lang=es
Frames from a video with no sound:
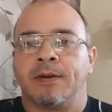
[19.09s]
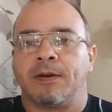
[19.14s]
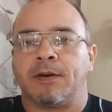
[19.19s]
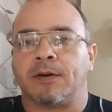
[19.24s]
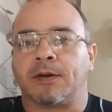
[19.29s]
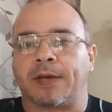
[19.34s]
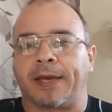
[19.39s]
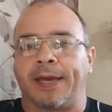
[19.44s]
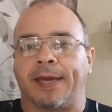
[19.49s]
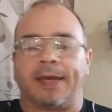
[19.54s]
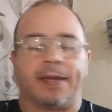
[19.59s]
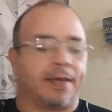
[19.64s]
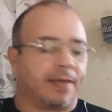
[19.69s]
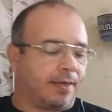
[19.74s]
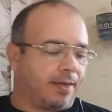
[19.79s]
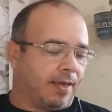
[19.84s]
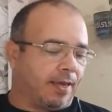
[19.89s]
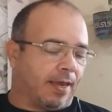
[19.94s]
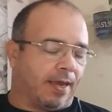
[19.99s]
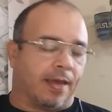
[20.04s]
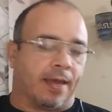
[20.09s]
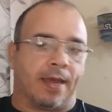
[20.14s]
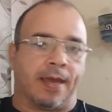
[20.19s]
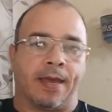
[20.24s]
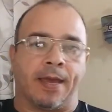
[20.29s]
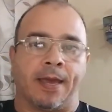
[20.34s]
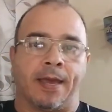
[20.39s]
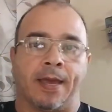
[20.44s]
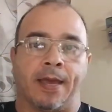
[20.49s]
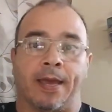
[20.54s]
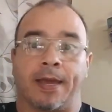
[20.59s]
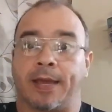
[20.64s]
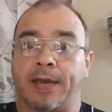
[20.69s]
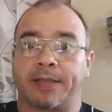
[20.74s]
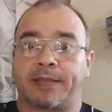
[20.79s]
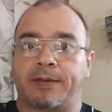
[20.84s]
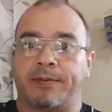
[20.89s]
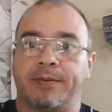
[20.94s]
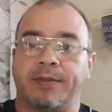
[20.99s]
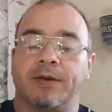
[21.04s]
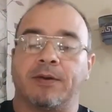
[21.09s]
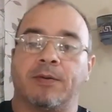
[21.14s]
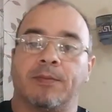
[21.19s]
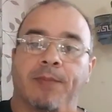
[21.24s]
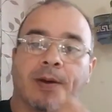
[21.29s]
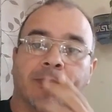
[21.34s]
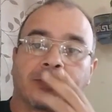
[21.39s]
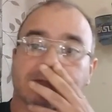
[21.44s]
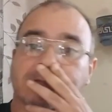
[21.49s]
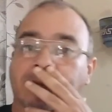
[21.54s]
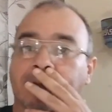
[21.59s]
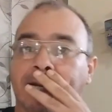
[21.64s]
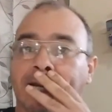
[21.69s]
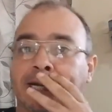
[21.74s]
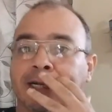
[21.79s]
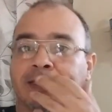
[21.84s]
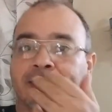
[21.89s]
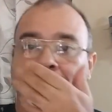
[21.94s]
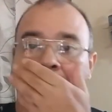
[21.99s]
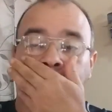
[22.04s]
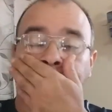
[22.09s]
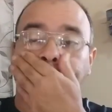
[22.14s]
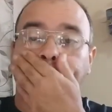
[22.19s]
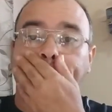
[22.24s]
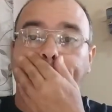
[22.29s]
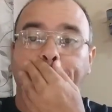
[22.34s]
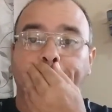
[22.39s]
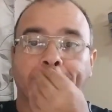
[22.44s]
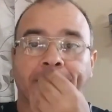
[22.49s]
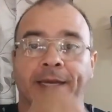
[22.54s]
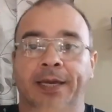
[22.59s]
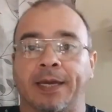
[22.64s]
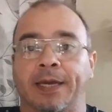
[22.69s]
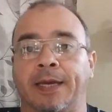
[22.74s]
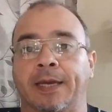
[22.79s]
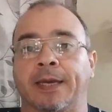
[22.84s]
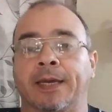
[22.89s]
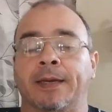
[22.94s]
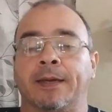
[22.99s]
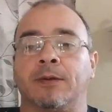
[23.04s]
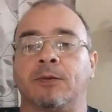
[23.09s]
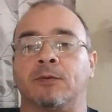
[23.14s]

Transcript: Ok, eh, en este video vamos a hablar de eh,